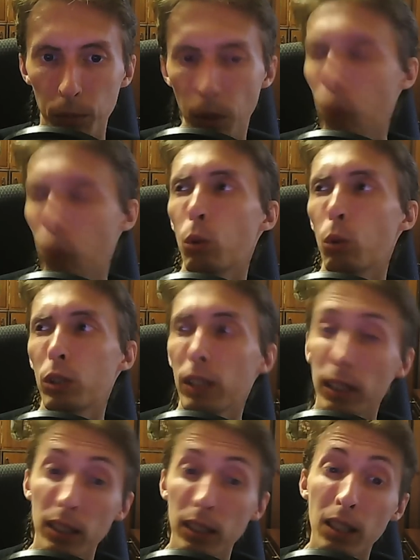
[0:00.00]
Про конкурс
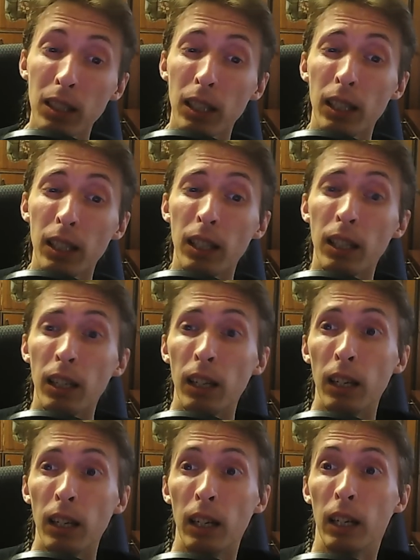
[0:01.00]
сказал.
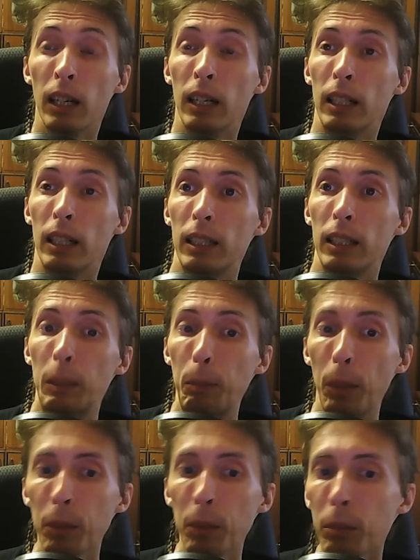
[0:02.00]
А,
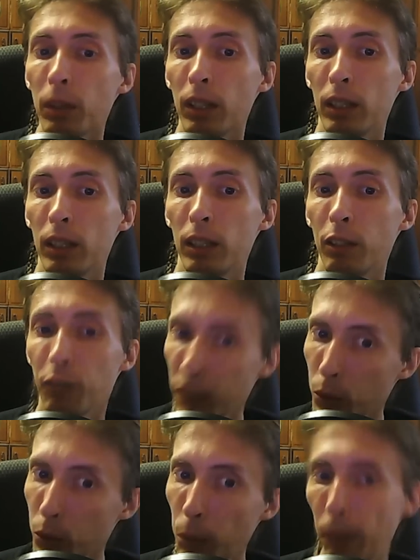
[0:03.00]
помимо
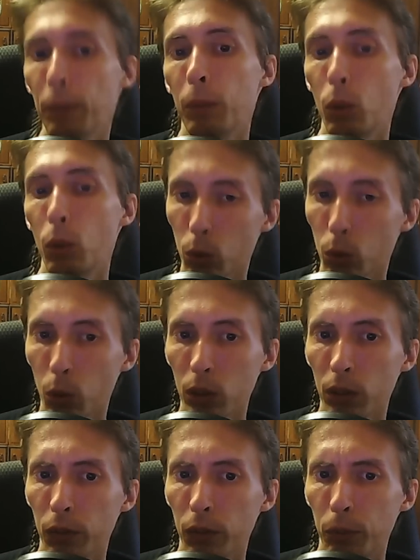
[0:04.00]
видео, помимо
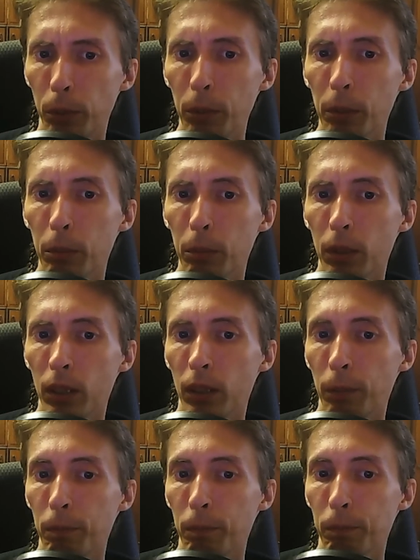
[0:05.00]
конкурсов,
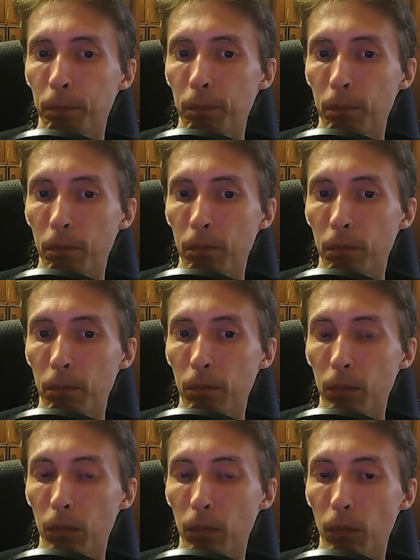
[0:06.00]
помимо
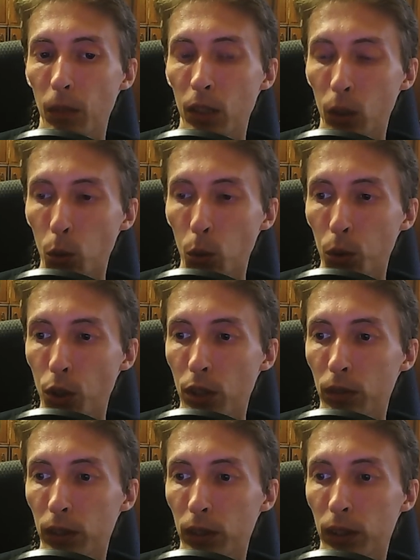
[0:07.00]
м-
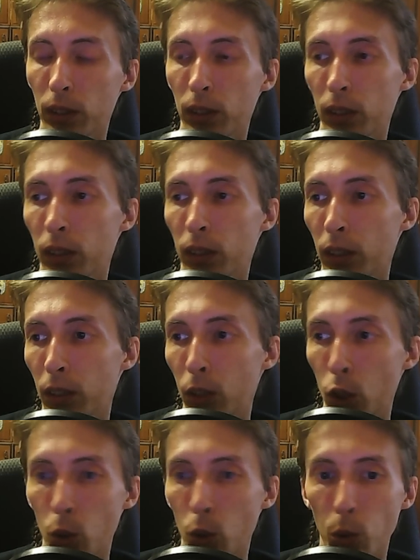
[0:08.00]
сотрудничества с э,
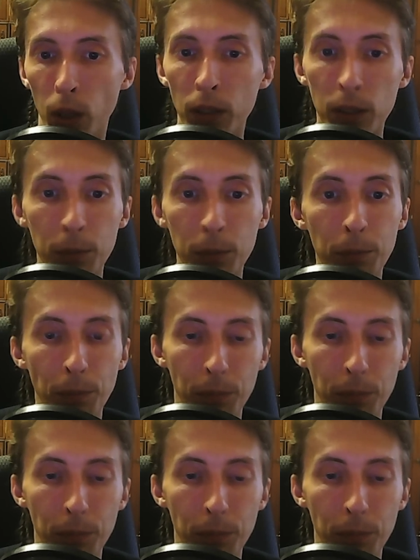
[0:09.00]
Show Rights,